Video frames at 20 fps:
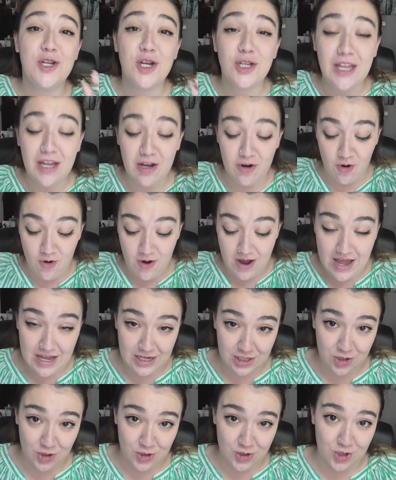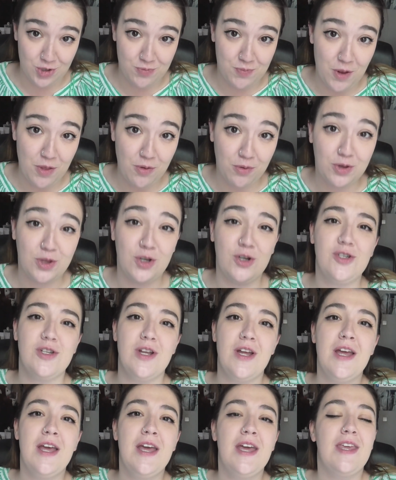Yo tengo estos dos productos
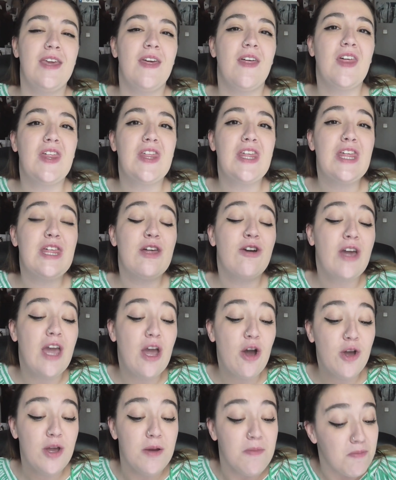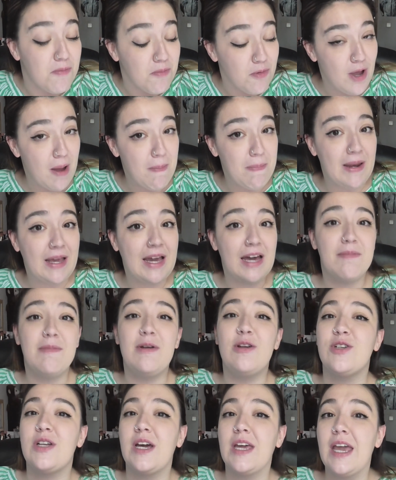y he decidido que hoy voy a
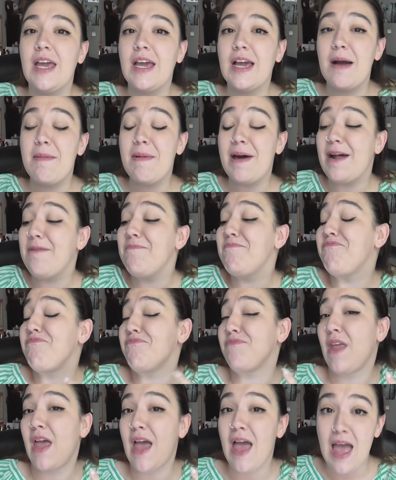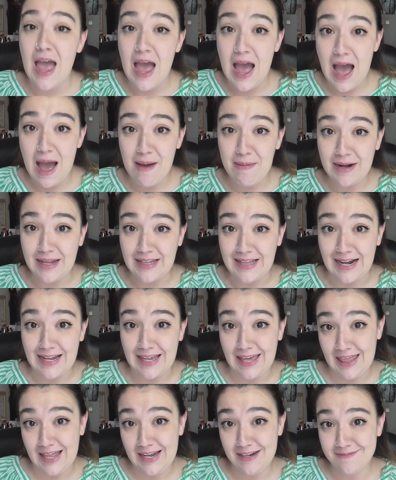aplicármelos aquí en cámara a ver qué tal
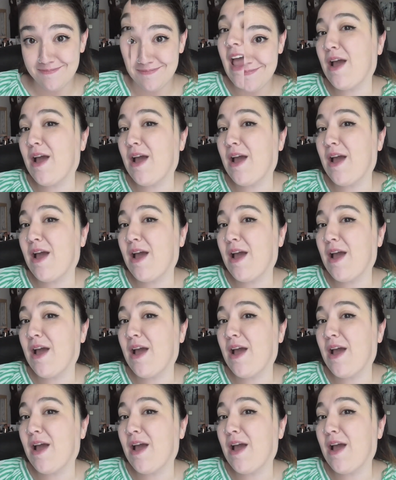quedan.